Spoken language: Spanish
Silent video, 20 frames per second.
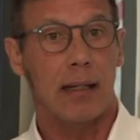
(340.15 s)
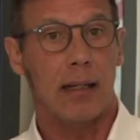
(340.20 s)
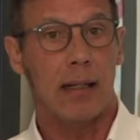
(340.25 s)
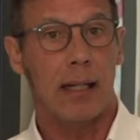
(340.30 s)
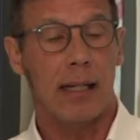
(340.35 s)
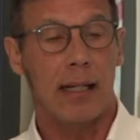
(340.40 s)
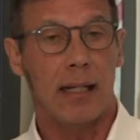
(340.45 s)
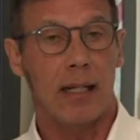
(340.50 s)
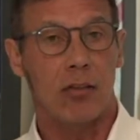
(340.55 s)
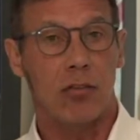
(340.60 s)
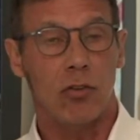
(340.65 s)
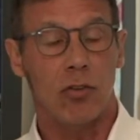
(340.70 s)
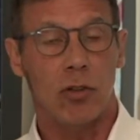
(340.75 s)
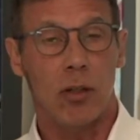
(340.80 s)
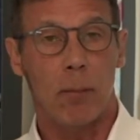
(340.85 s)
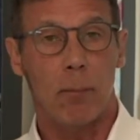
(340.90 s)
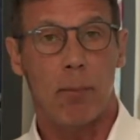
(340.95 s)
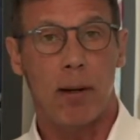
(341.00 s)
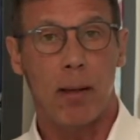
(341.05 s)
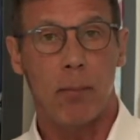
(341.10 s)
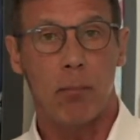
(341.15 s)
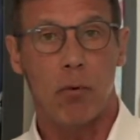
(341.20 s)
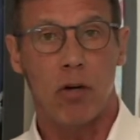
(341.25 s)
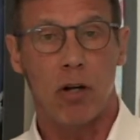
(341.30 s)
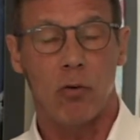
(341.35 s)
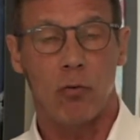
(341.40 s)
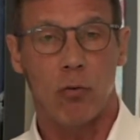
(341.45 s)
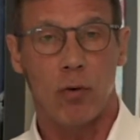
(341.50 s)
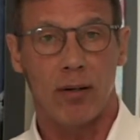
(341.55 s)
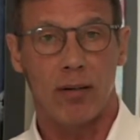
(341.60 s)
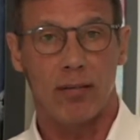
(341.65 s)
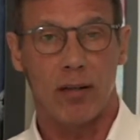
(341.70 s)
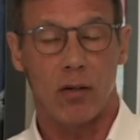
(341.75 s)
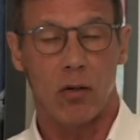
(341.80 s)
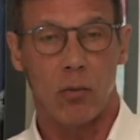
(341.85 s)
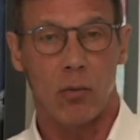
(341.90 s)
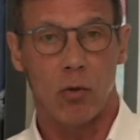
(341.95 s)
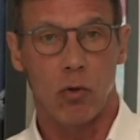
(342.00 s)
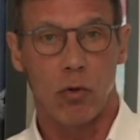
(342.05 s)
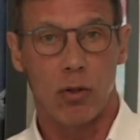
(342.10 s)
la dirección del país por la fuerza
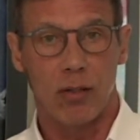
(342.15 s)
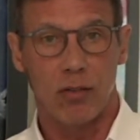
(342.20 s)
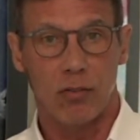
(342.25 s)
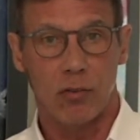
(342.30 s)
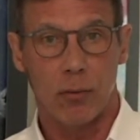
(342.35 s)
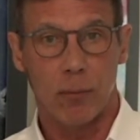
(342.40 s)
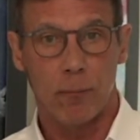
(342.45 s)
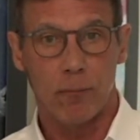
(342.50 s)
como lo hizo.